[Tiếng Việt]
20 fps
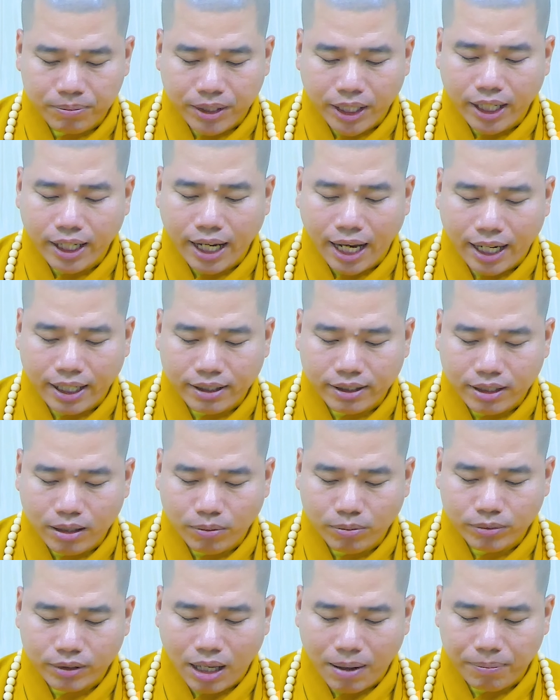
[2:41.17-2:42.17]
chỉ cần
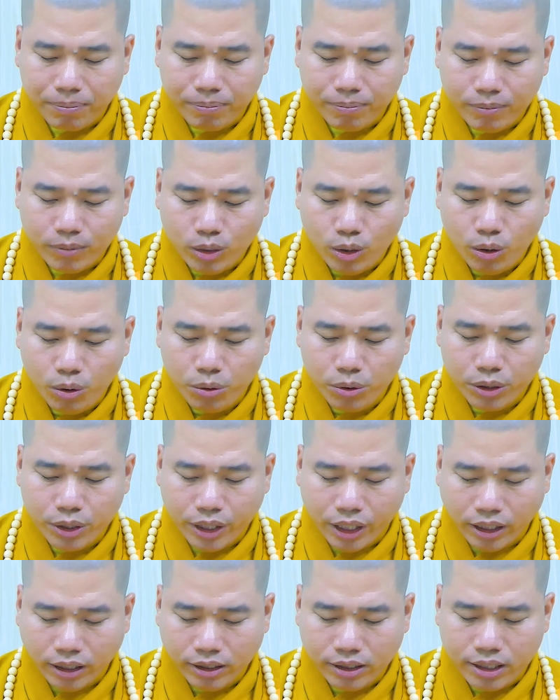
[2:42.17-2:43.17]
trong tâm
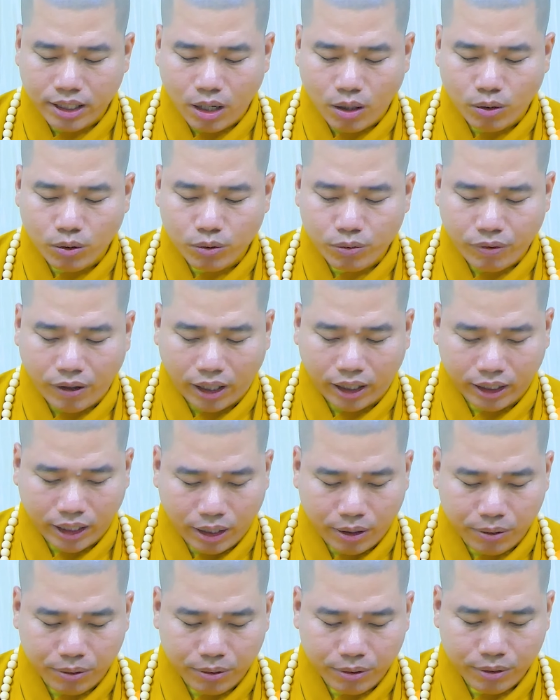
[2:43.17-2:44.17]
luôn giữ câu phật
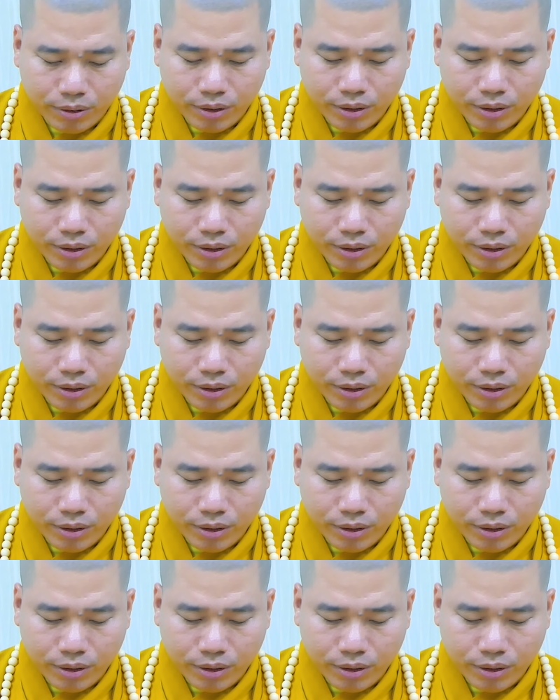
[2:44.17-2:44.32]
hiệu